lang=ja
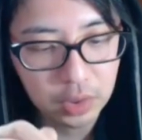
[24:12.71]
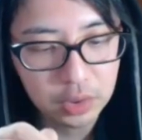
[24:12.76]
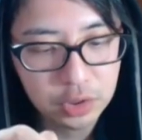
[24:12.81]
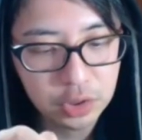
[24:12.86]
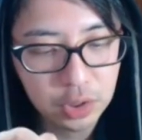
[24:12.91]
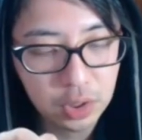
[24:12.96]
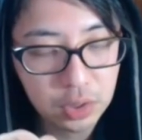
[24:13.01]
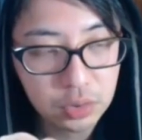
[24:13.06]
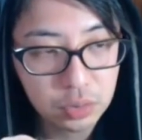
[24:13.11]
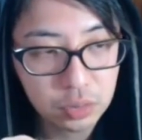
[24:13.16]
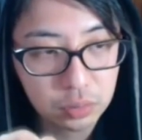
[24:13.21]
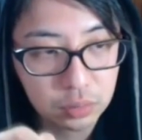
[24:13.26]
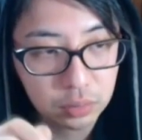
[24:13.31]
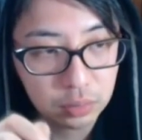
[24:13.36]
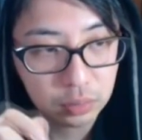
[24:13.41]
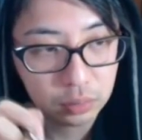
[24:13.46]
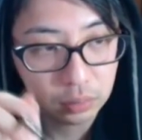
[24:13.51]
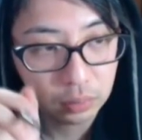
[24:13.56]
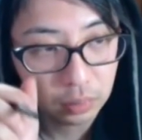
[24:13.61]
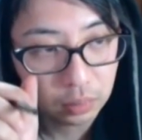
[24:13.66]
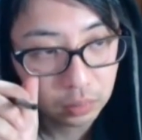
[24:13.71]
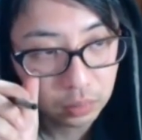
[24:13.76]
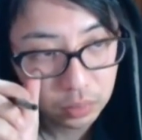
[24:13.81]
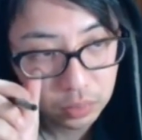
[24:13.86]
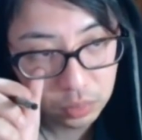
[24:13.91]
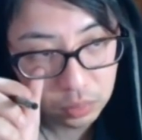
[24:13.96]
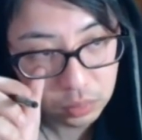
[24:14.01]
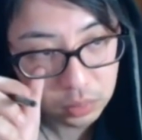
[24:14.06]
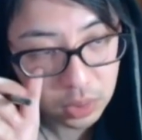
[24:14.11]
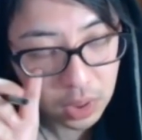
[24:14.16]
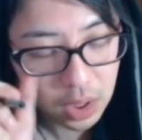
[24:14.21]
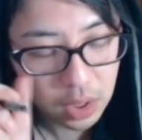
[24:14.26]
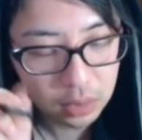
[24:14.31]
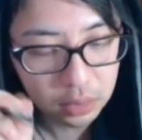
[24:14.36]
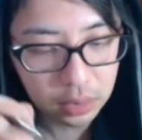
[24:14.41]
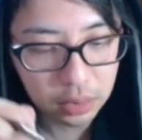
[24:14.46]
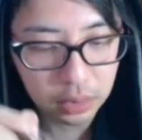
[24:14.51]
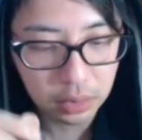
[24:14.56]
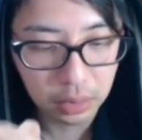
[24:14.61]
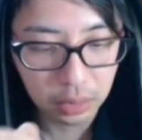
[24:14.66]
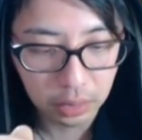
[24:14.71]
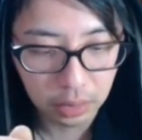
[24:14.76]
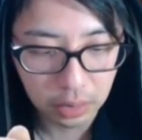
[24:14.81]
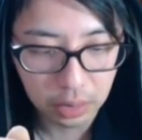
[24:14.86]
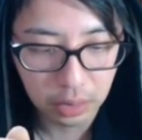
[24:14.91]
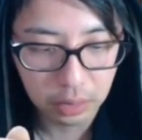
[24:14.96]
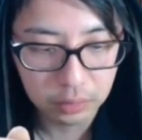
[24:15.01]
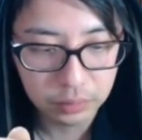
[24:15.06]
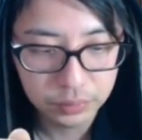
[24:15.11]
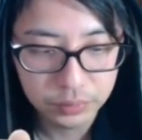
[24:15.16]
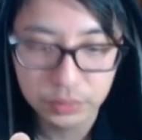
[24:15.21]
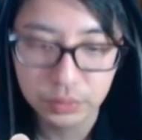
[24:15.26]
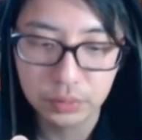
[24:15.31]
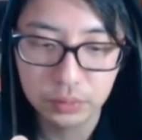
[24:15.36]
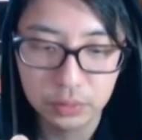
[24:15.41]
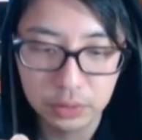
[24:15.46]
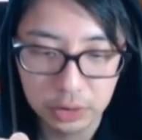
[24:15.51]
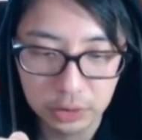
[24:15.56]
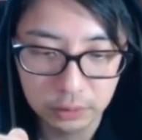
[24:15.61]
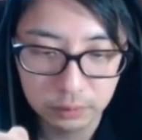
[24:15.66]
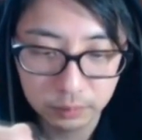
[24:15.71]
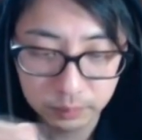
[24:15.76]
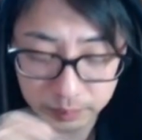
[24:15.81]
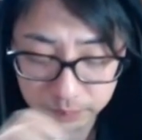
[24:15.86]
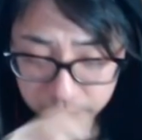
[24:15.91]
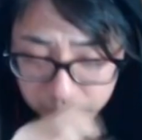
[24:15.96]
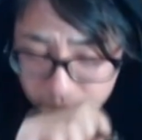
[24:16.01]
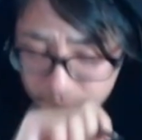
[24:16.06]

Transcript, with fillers: ンジダンジョンっていうと4回あたりからが普通に